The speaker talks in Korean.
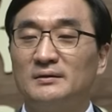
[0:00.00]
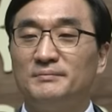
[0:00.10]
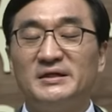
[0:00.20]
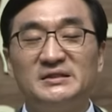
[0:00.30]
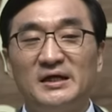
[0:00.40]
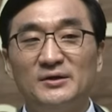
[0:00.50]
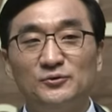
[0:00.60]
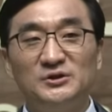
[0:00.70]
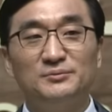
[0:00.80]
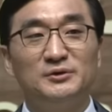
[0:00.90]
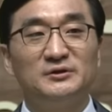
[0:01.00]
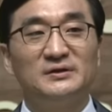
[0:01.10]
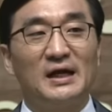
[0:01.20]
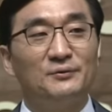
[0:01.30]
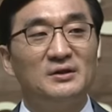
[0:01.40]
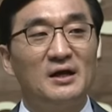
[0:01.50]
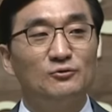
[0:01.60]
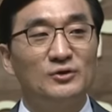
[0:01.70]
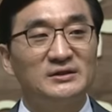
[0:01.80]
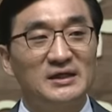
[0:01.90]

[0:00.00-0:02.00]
메시아의 우심은 다윗 왕국의